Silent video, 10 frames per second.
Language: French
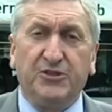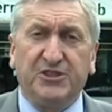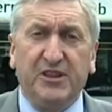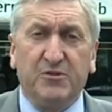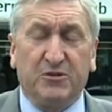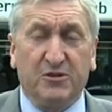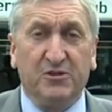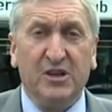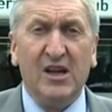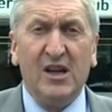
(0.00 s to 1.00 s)
français. Donc
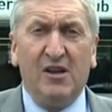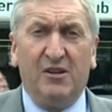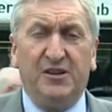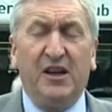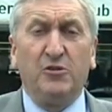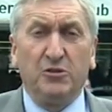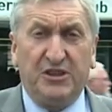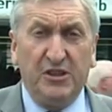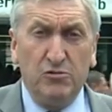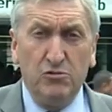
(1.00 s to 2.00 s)
euh, il y a le
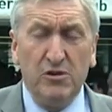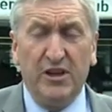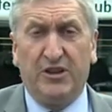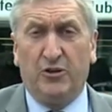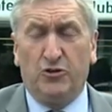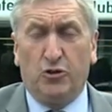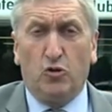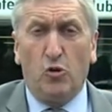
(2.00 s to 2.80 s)
dossier doux et je,